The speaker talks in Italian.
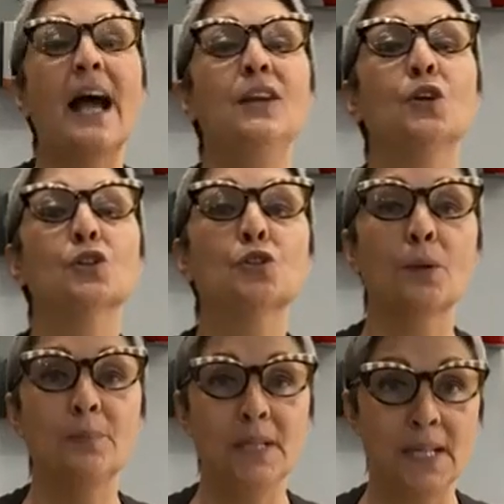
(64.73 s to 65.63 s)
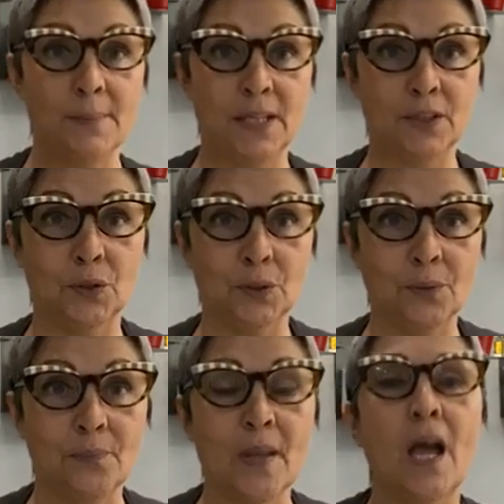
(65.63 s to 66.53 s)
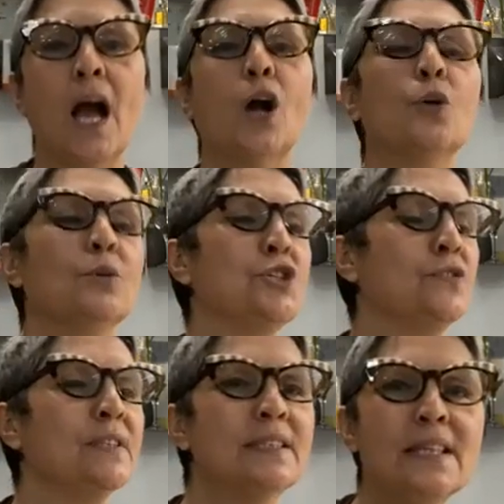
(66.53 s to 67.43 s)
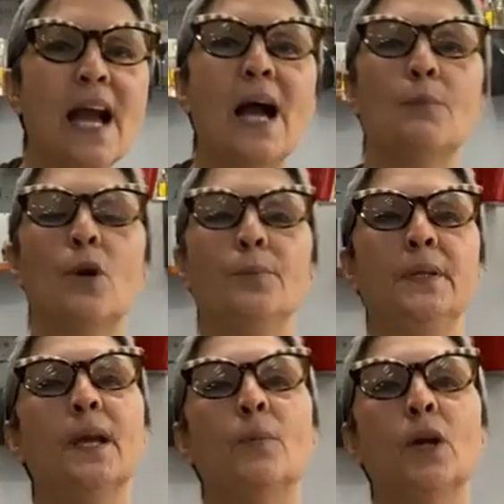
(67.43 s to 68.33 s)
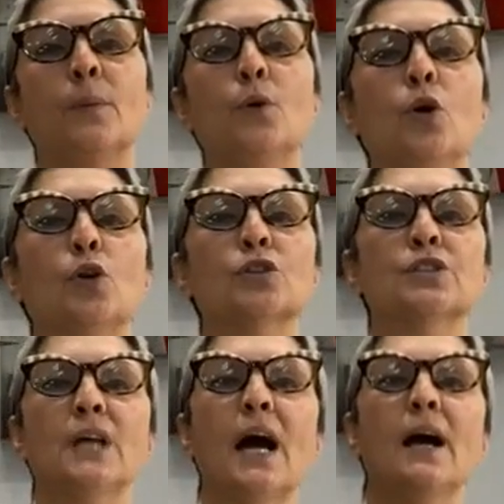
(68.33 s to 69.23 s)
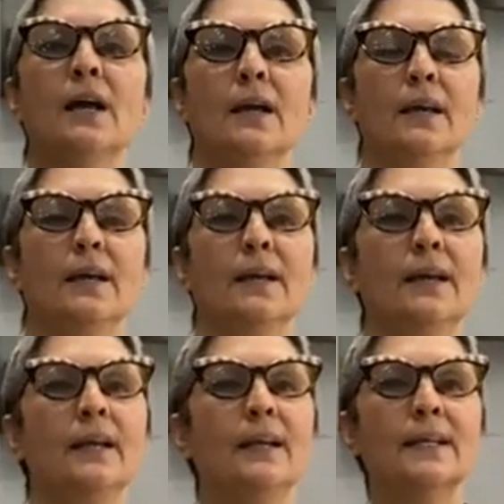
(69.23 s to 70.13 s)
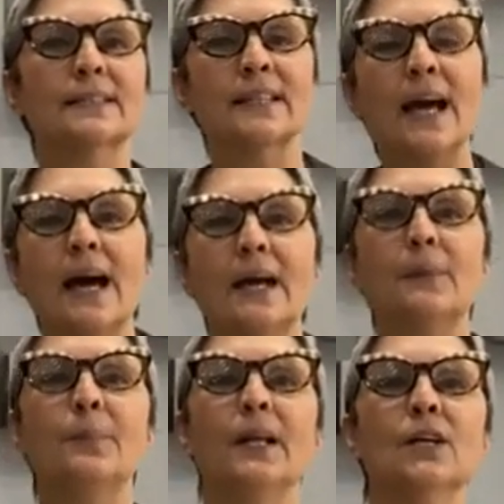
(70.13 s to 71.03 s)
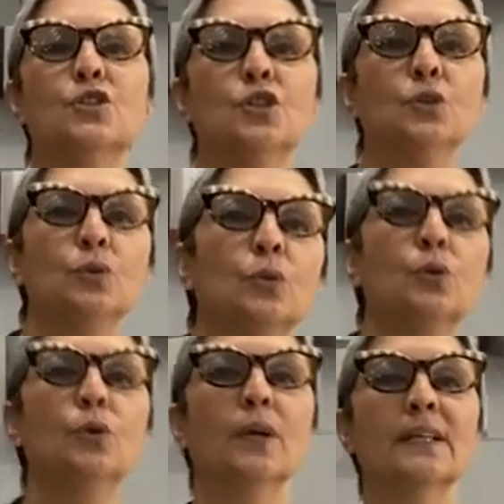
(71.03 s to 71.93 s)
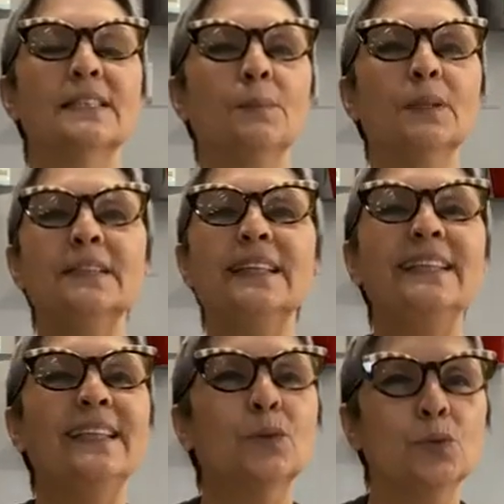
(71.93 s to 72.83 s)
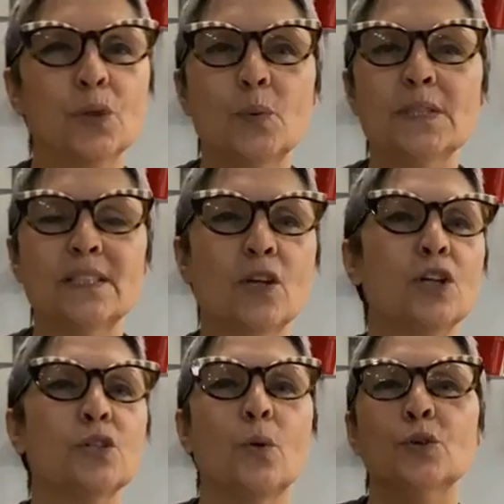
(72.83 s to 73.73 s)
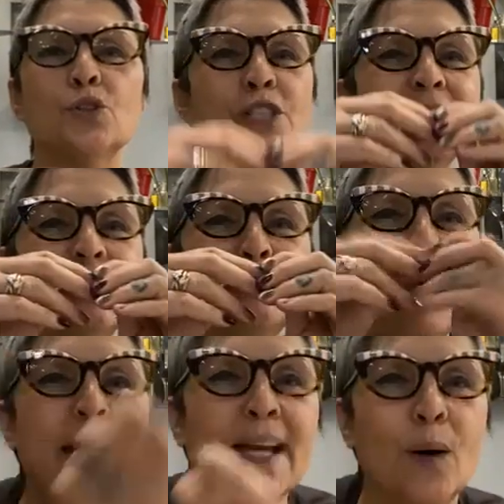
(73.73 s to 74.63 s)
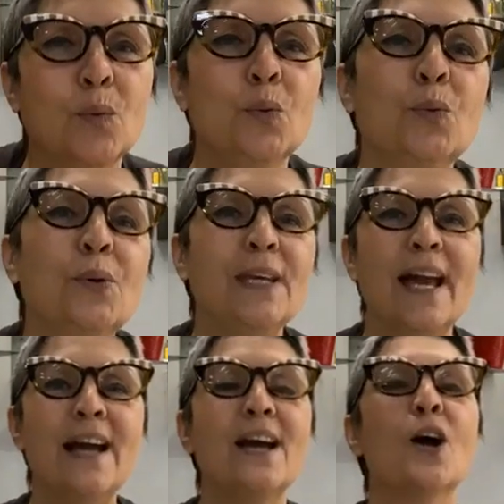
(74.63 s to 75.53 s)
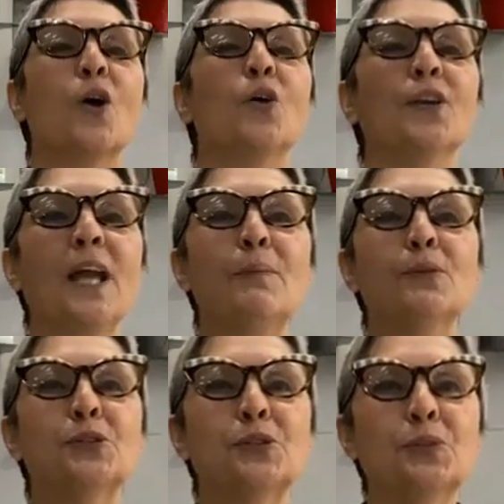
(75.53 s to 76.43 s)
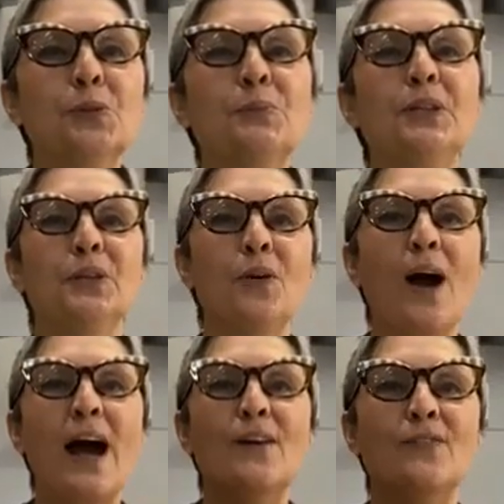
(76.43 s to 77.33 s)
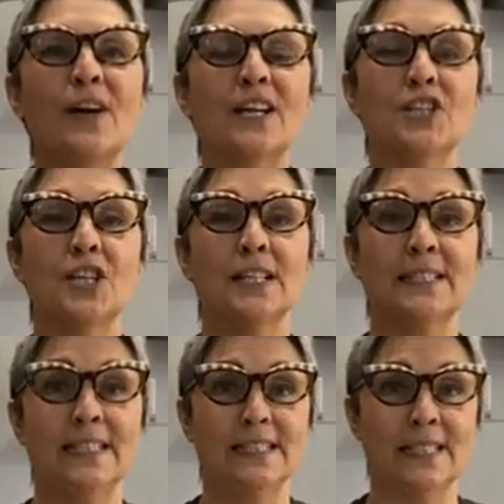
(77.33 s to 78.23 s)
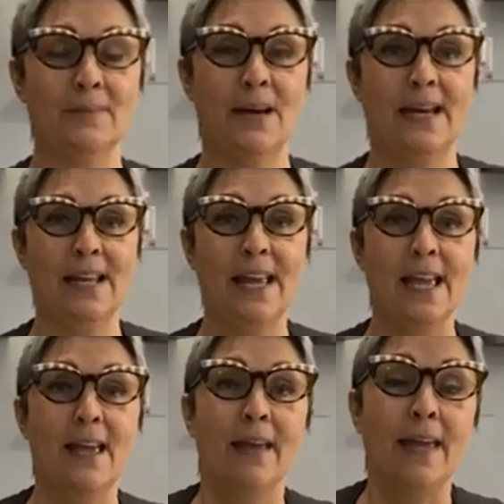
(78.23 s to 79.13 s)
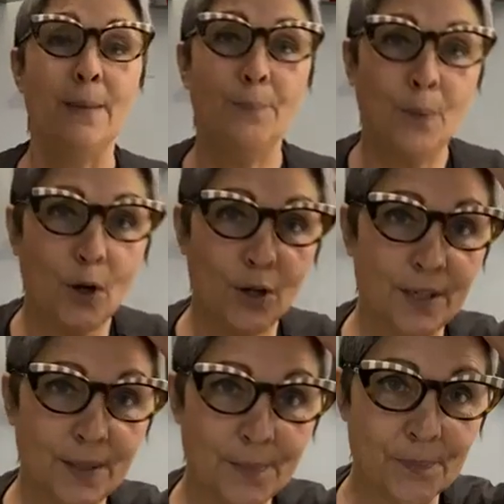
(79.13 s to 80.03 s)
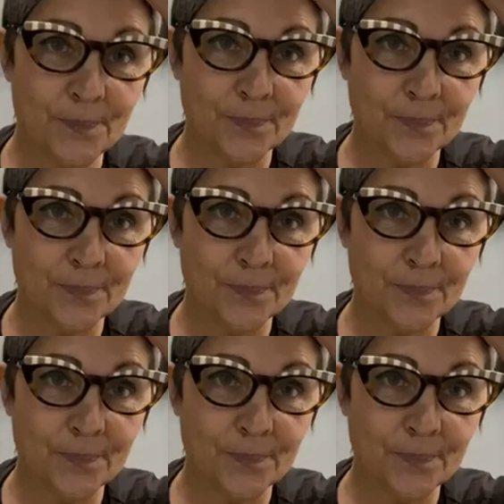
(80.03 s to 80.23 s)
al nostro abbigliamento, a come ci vestiamo, abbiniamo la borsa, eh, la scarpa, la cintura, stiamo attenti a tutte queste cose, quando ci si sbecca un'unghia corriamo subito a farcela sistemare e poi